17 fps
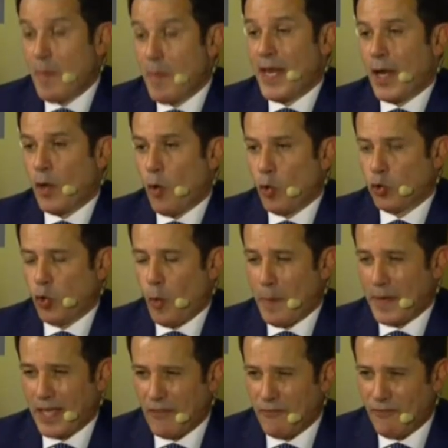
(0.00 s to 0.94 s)
Milan 8
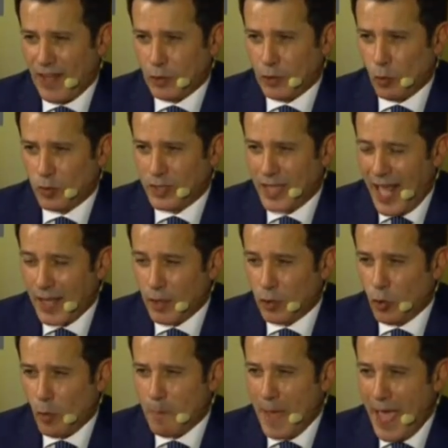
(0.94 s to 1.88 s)
perché ha fatto
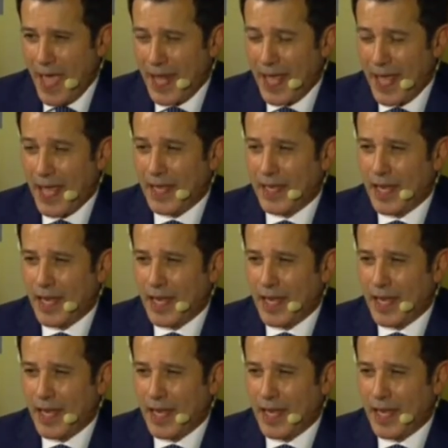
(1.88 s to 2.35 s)
tanto bene